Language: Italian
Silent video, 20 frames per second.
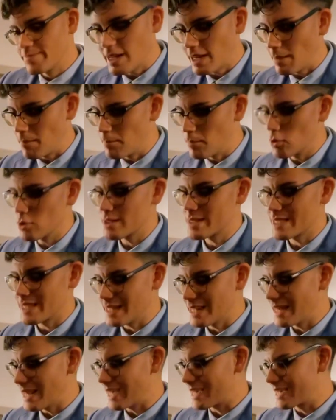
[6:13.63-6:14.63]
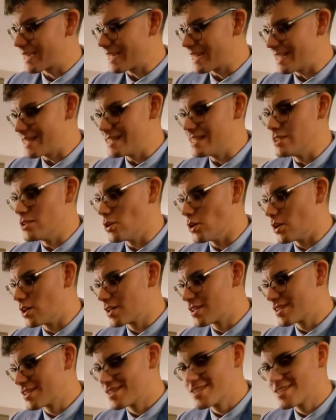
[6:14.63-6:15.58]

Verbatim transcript: la borsa dell'accredito.